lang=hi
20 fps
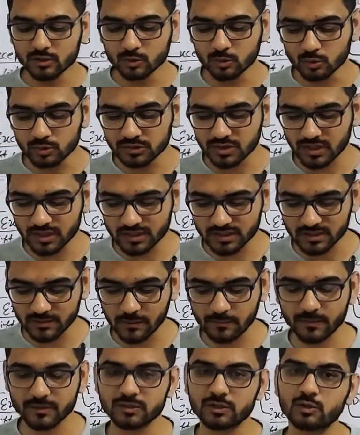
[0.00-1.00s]
दूसरे किसी
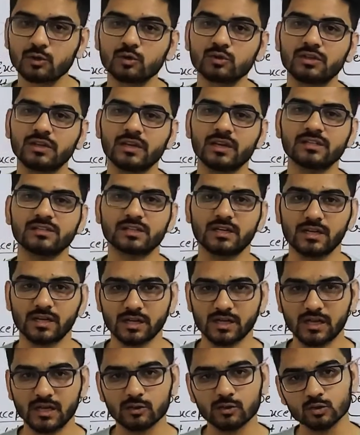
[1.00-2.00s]
भी पर्सन को देना चाह रहा
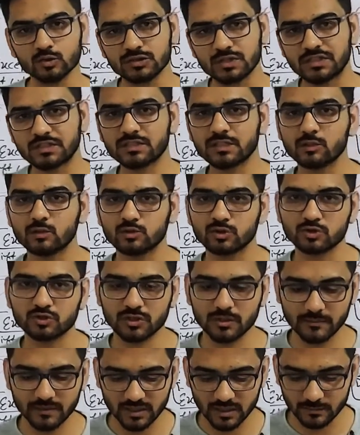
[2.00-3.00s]
है दूसरे से कुछ
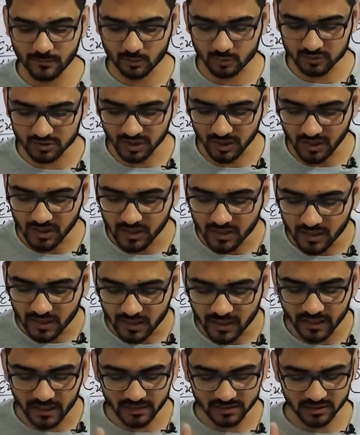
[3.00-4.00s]
उसके बदले में कुछ
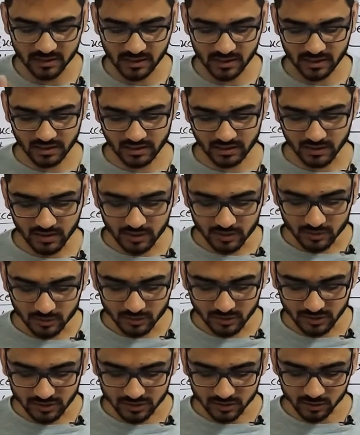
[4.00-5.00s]
लेना चाह रहा है
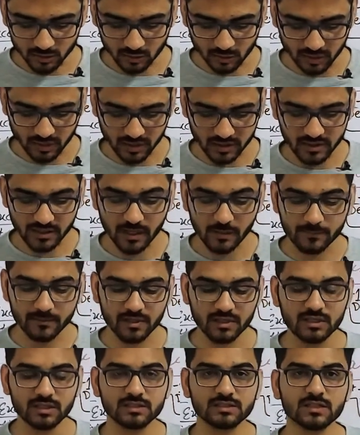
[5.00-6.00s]
तो ये चीज़ हो रही है ये
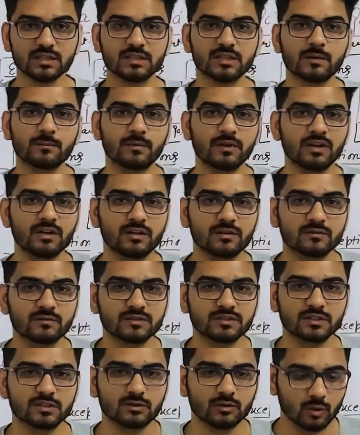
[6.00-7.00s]
आपकी इसके अंदर प्री
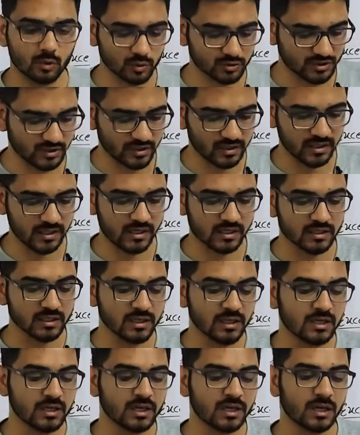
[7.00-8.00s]
रिक्वेस्ट हो जाएंगी एक
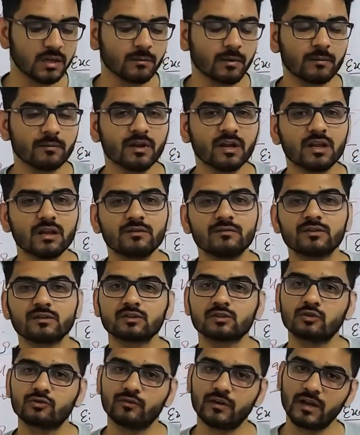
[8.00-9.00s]
हिबा बिल
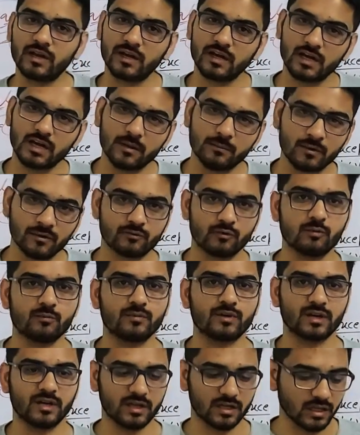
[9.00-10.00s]
एवज को वैलिडली परफॉर्म
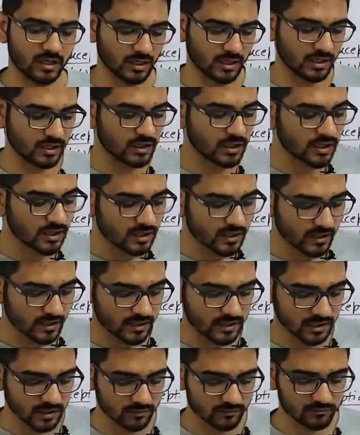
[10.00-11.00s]
करने के लिए
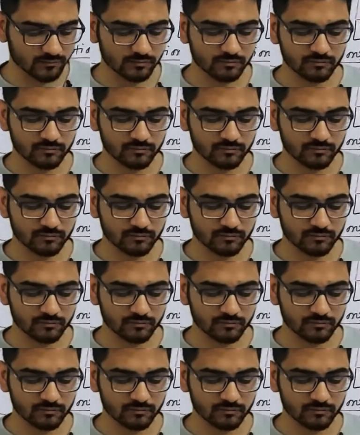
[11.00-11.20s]
लेकिन